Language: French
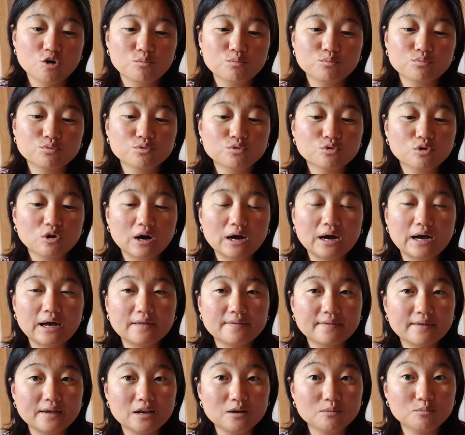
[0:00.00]
pour
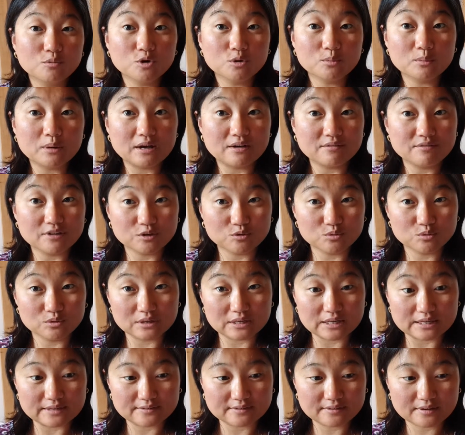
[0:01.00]
un album avec une
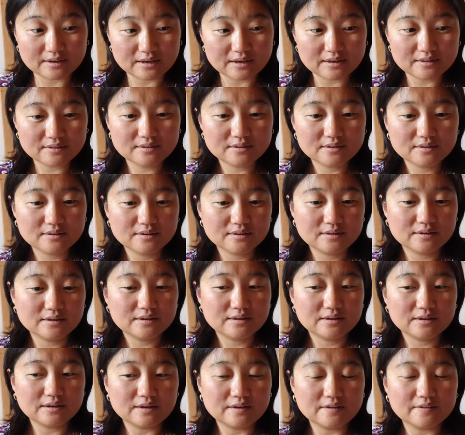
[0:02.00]
cascade.
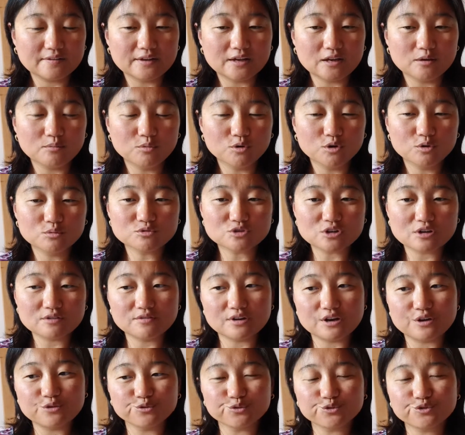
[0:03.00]
Un album, j'avais
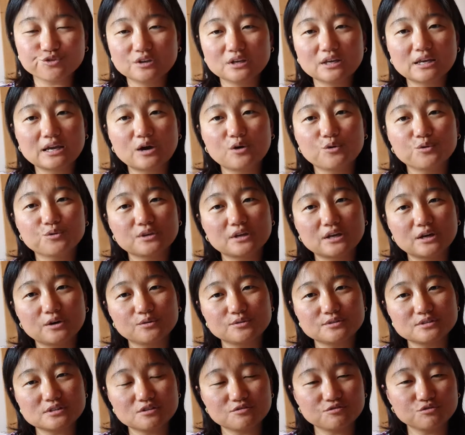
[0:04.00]
annoncé
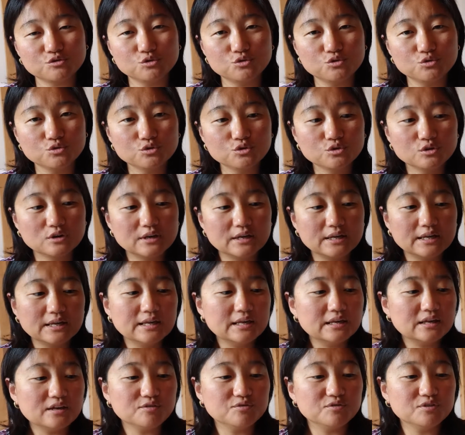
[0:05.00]
40-45 photos
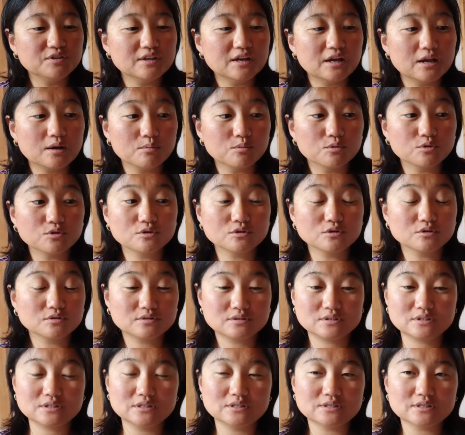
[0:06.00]
et finalement,
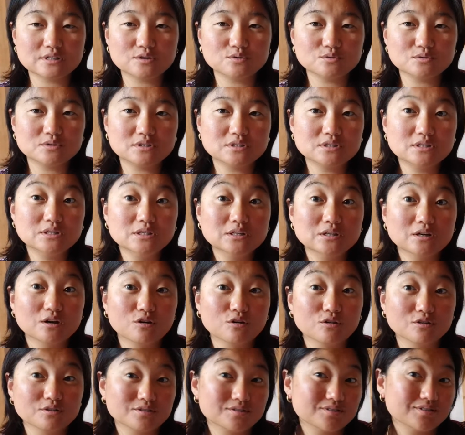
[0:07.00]
c'est ça aussi,
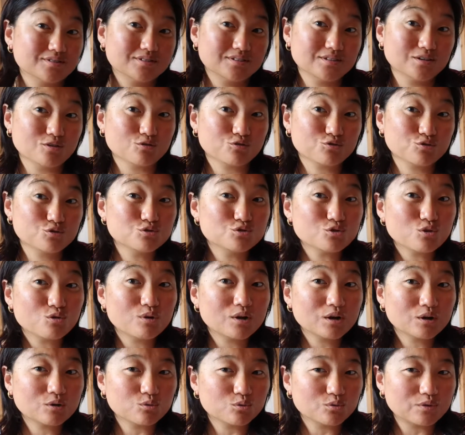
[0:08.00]
c'est en faisant
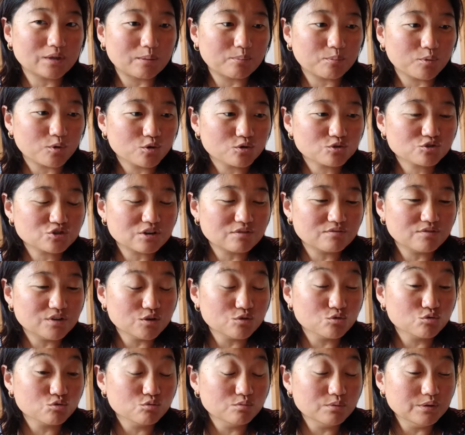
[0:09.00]
hein, qu'on apprend. J'avais
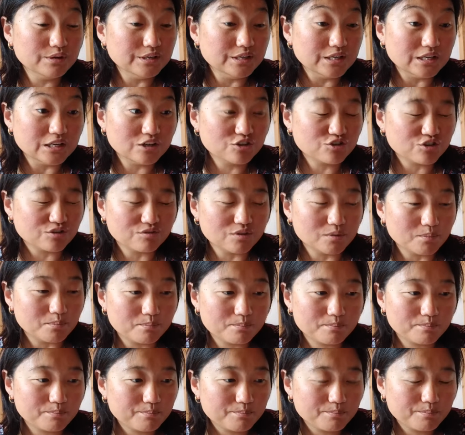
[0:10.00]
oublié, j'avais
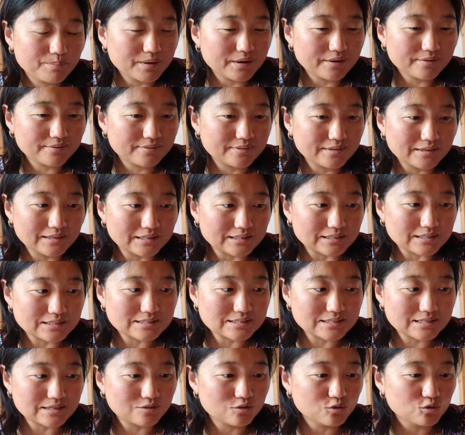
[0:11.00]
pas intégré
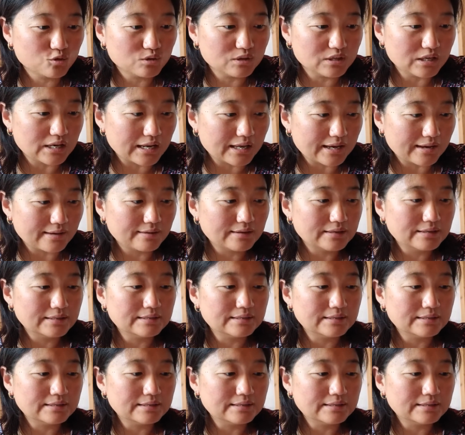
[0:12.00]
cette donnée-là